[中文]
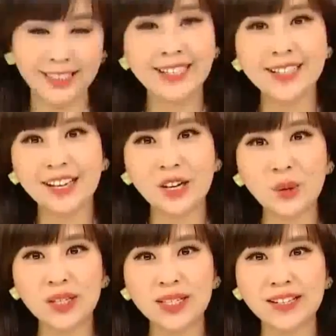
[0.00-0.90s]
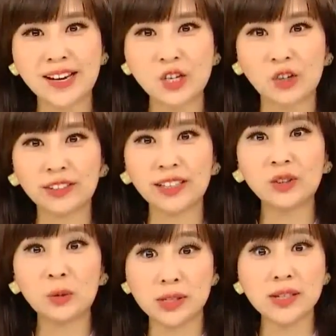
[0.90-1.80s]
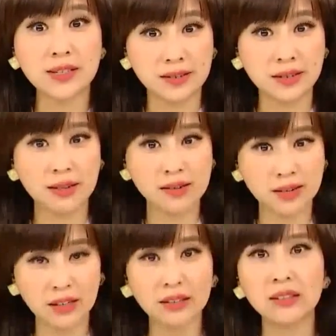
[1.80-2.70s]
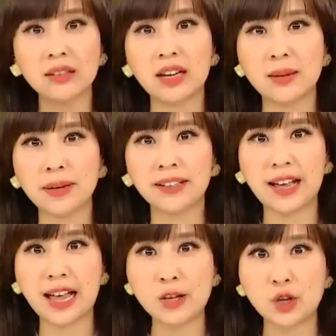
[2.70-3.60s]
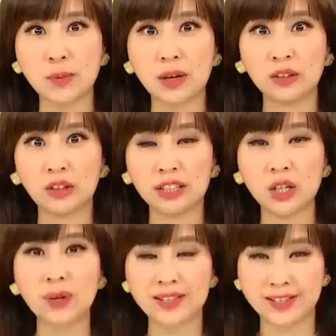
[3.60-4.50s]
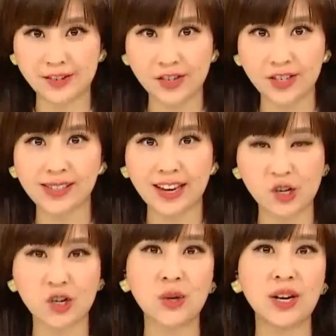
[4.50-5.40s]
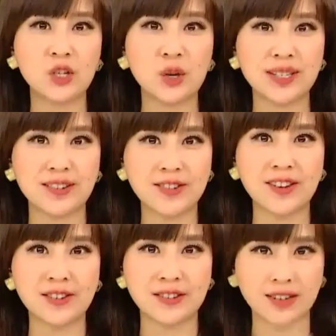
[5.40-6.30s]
提醒你，如果骑这种电动自行车，是一定要来佩戴安全帽的哦。因为新智在十月就已经正式